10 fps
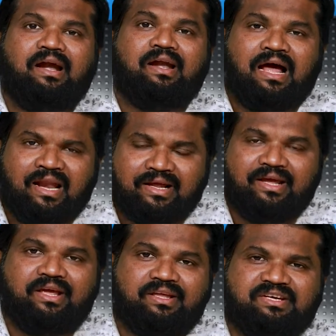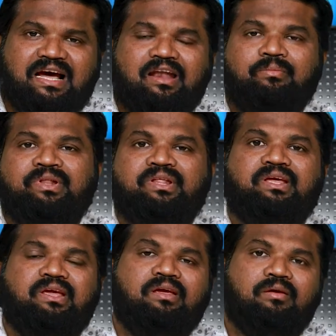అండ్ అలాగే
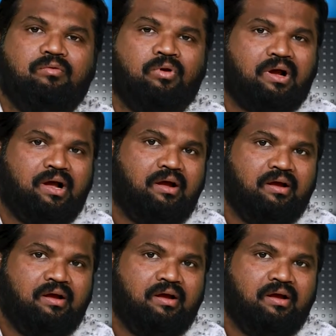చాలామందికి ఒక